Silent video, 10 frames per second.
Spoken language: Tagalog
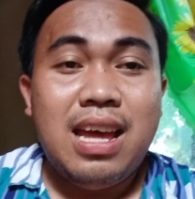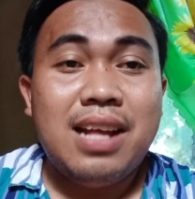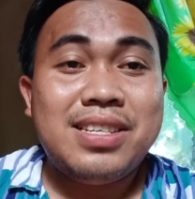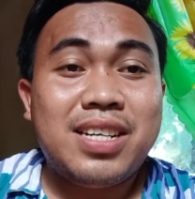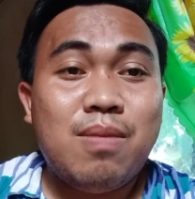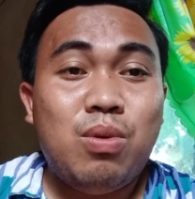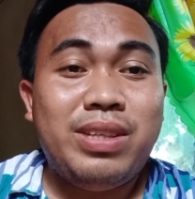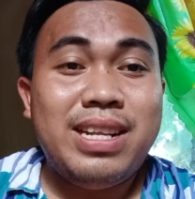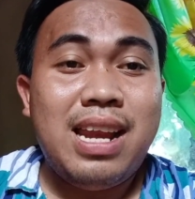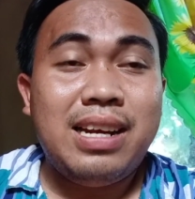At saka
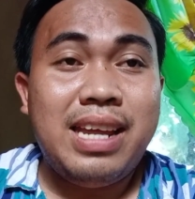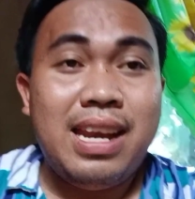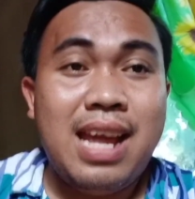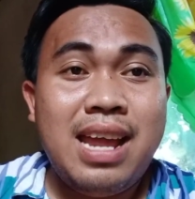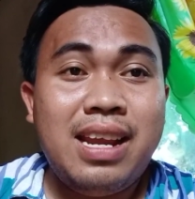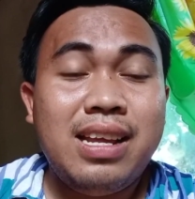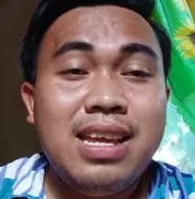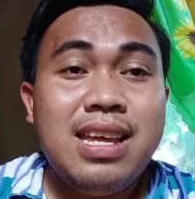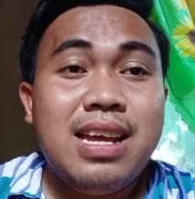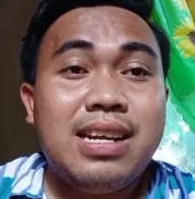buti na lang din na nag,
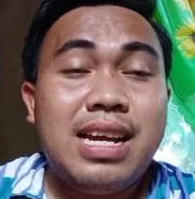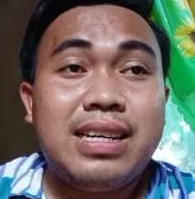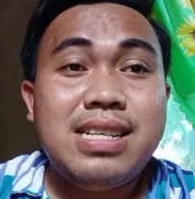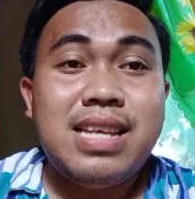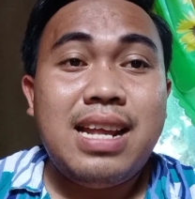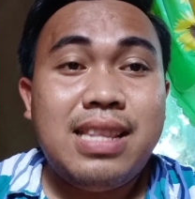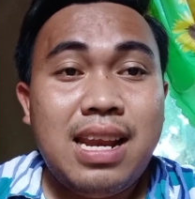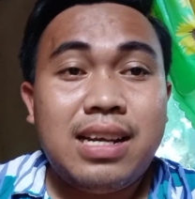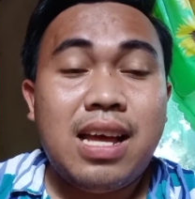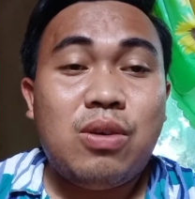nag-decide
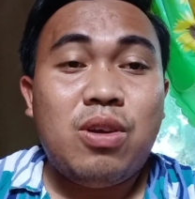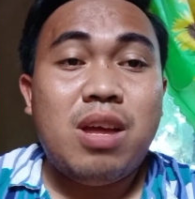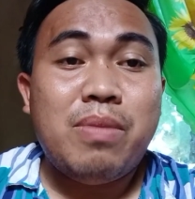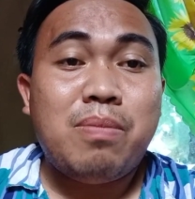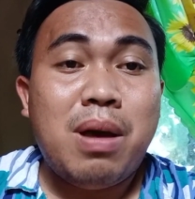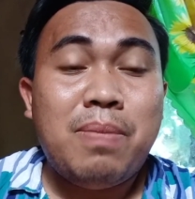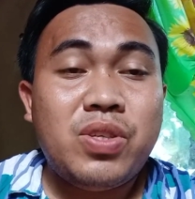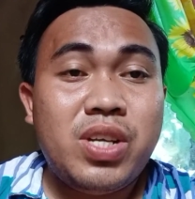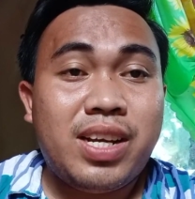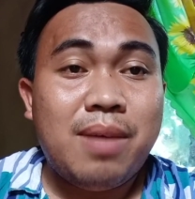talaga ako na
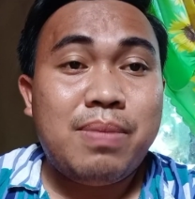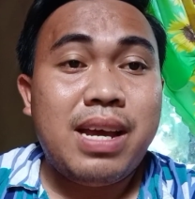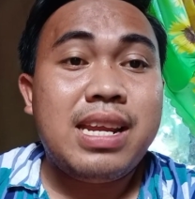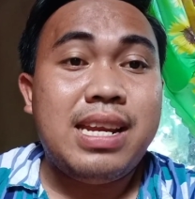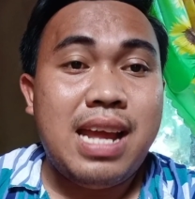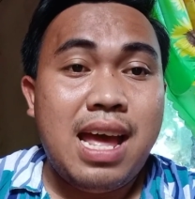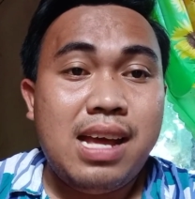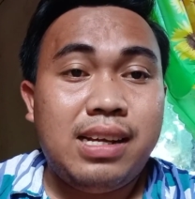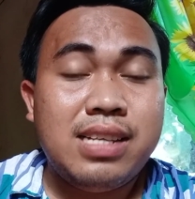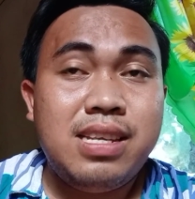magpapacheck up
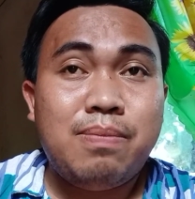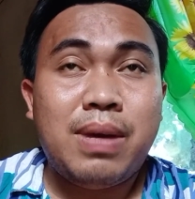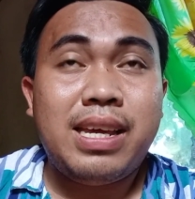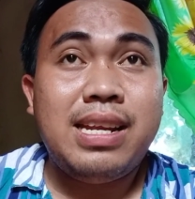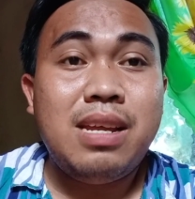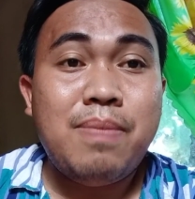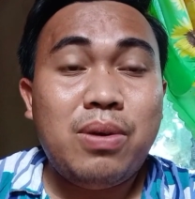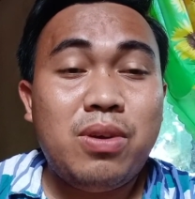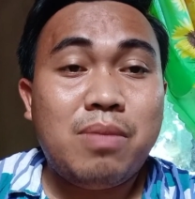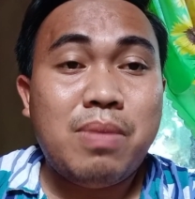kanina. Kasi pag hindi pa
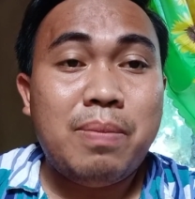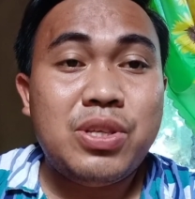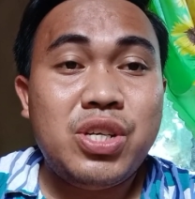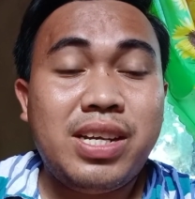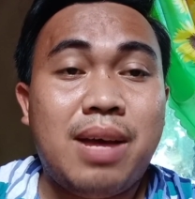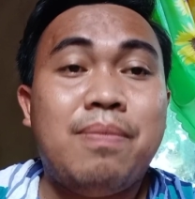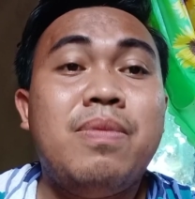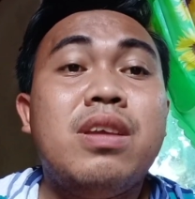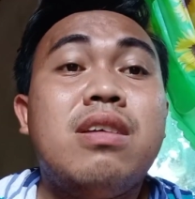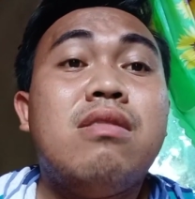ako nagpapacheck up,
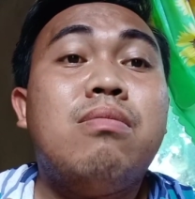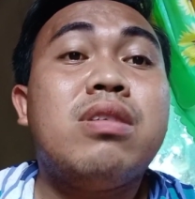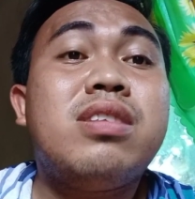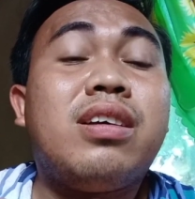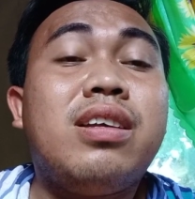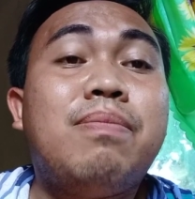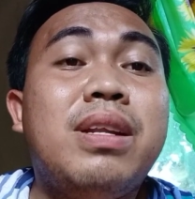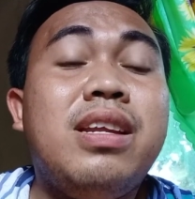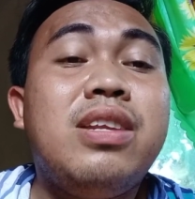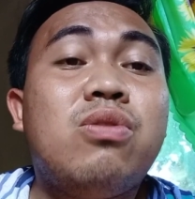masakit pa
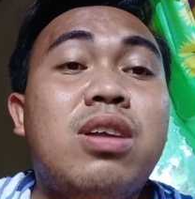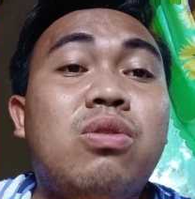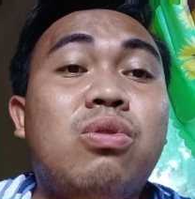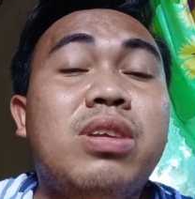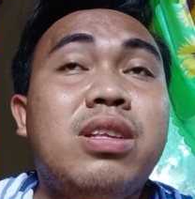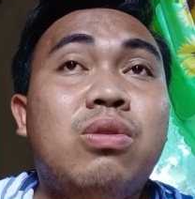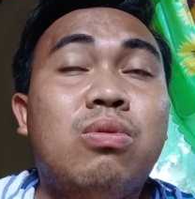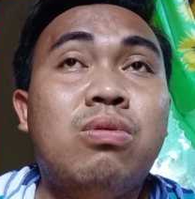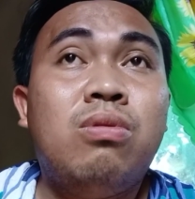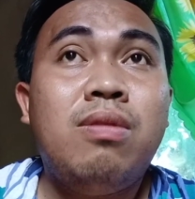din yung ano ko
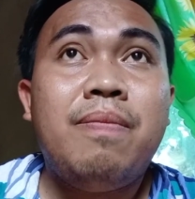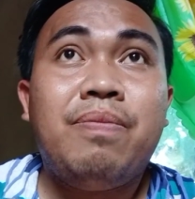dito. Oh.